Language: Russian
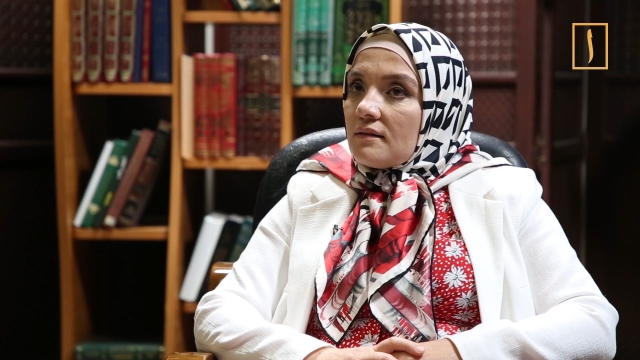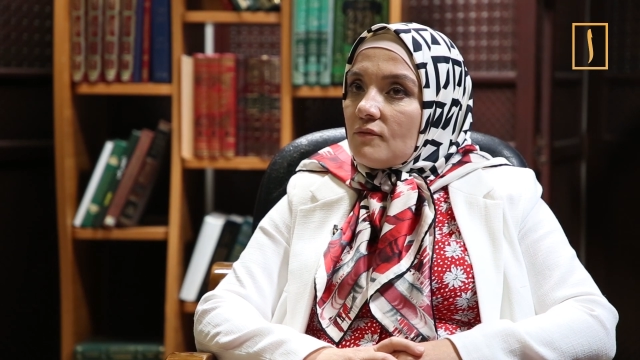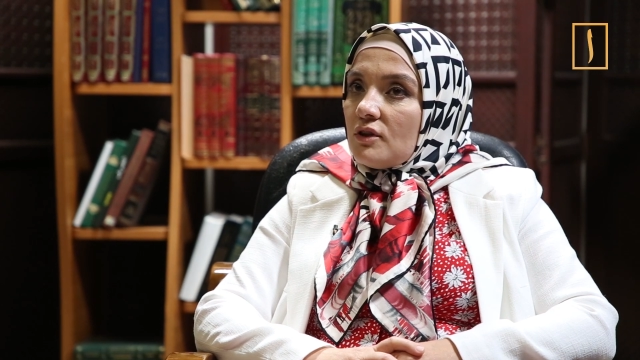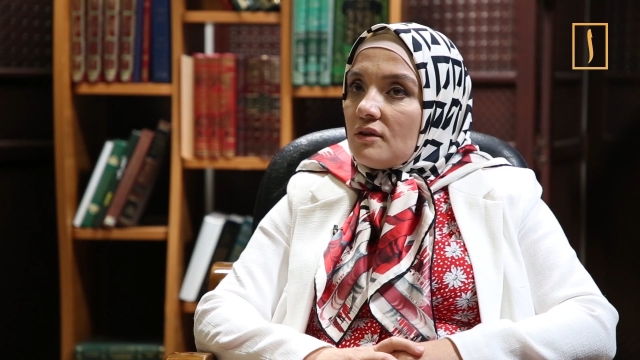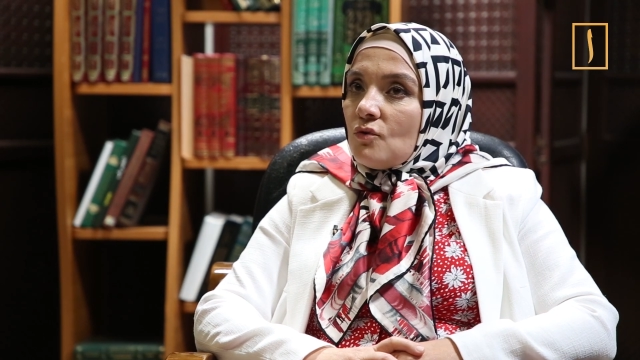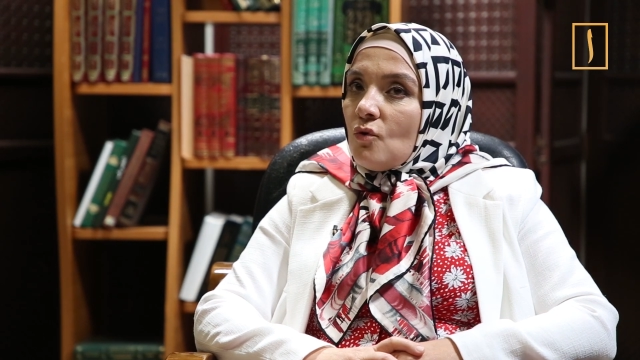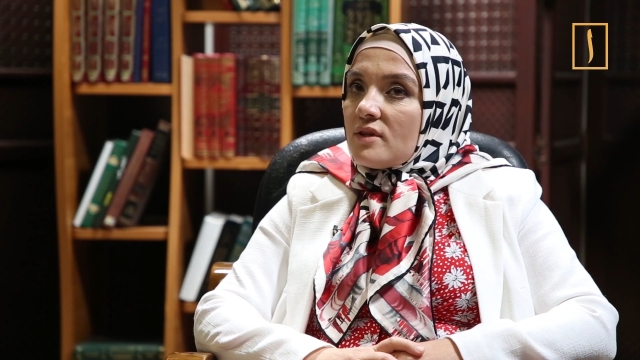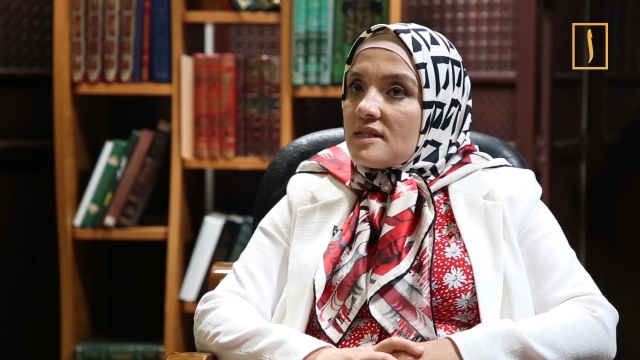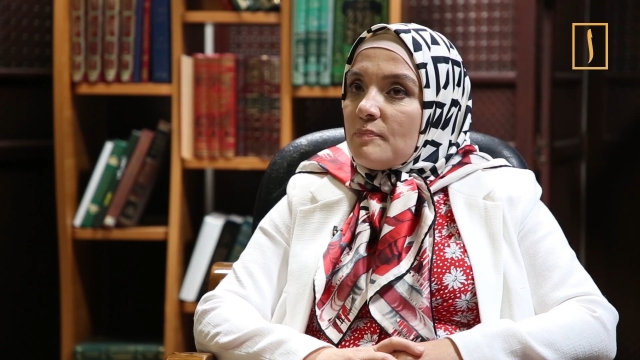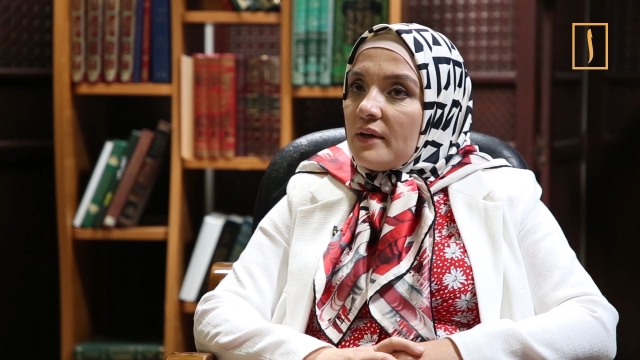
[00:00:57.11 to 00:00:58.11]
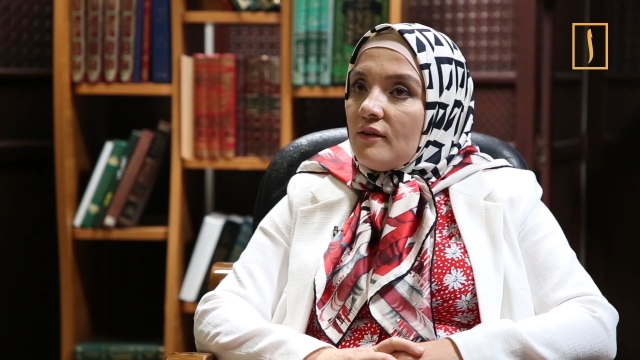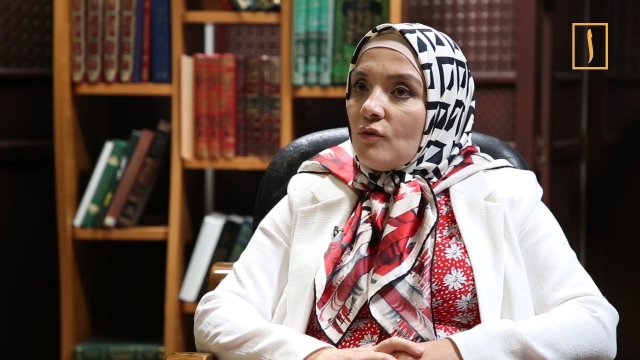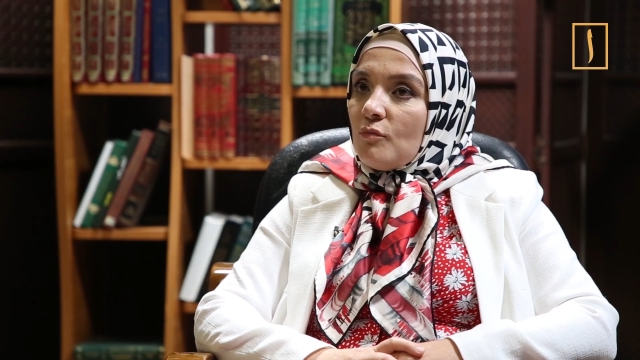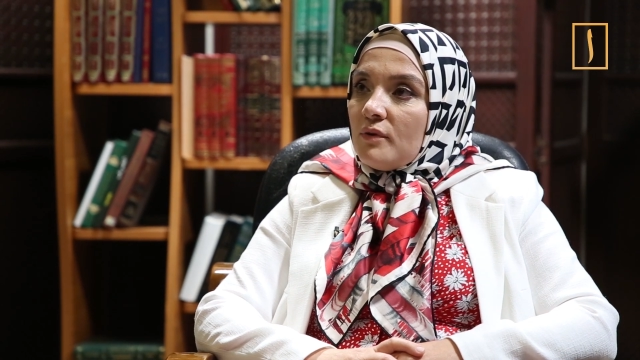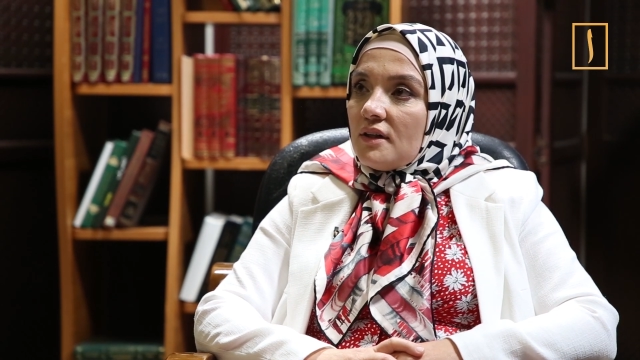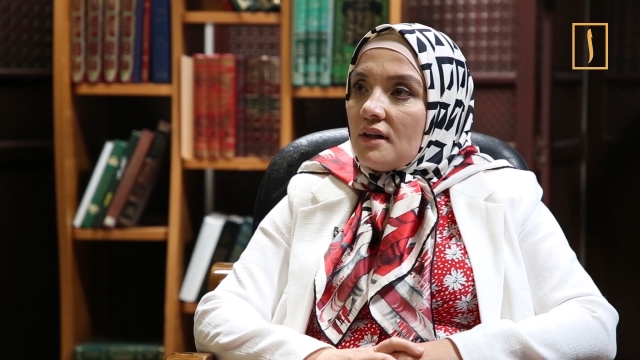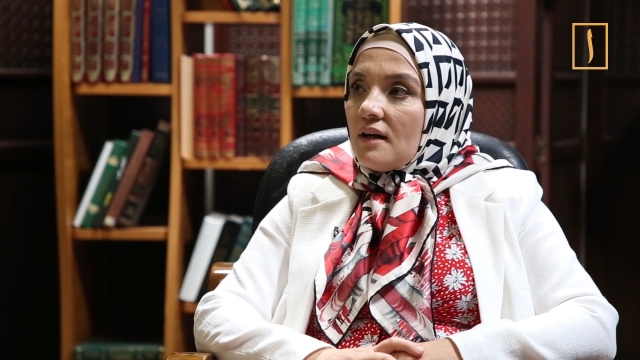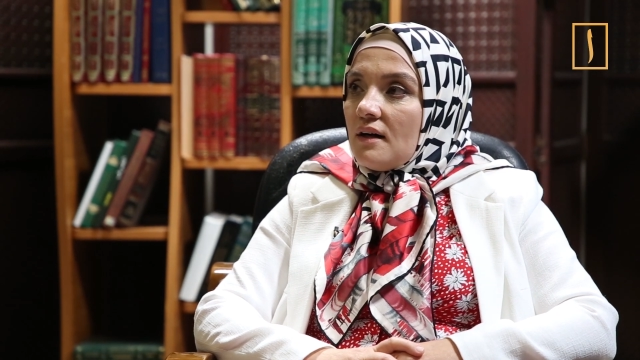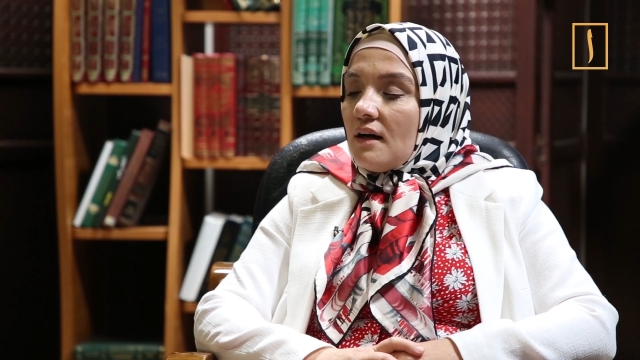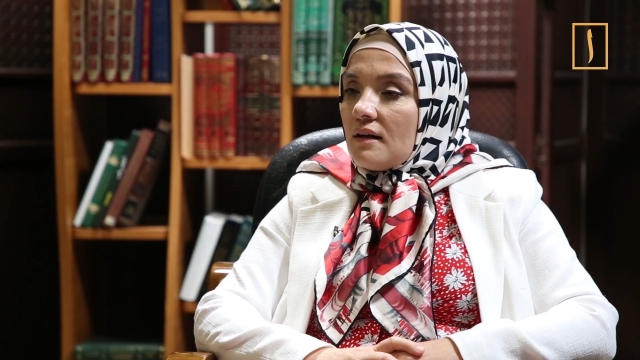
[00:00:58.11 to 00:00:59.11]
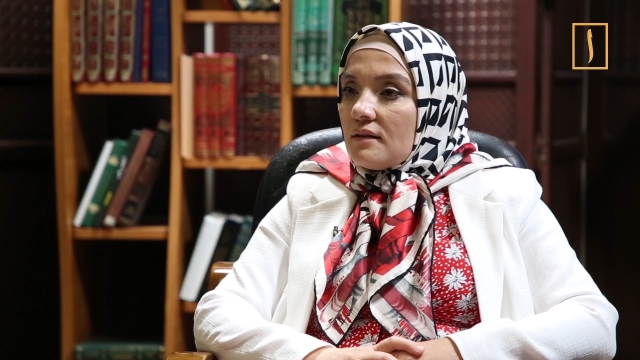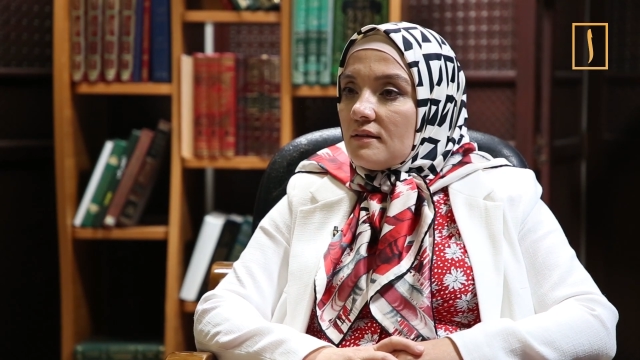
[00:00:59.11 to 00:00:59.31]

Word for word: вот этот голос с приемника, а как